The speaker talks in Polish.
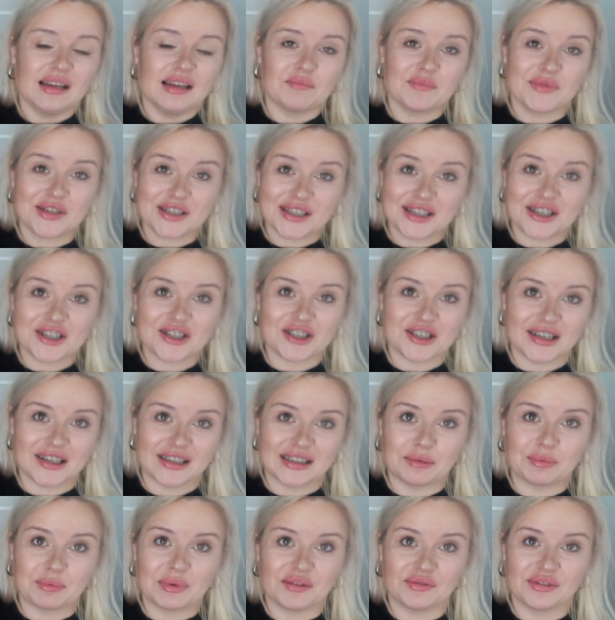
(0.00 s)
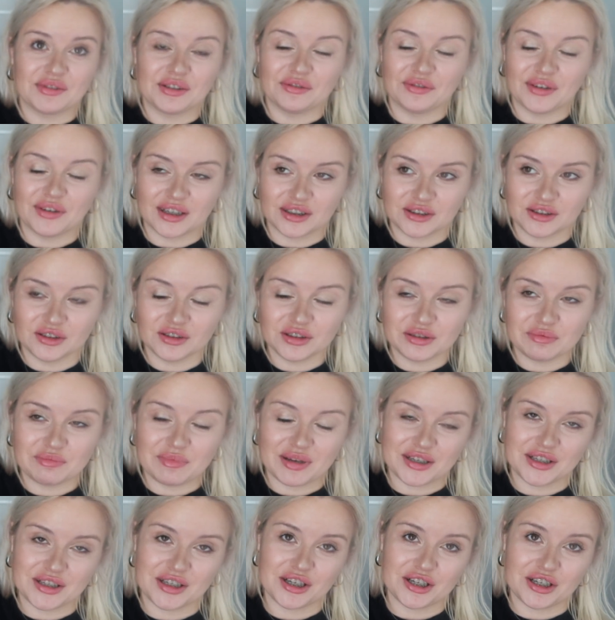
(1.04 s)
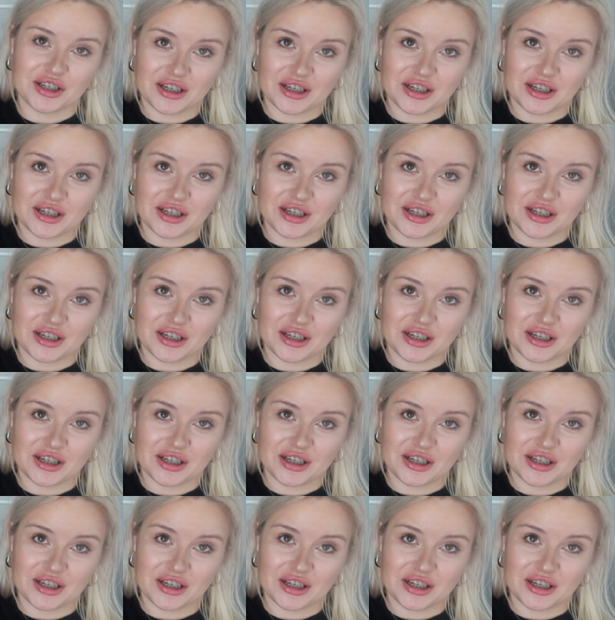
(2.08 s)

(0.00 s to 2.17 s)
Myślę, że naprawdę warto, tym bardziej,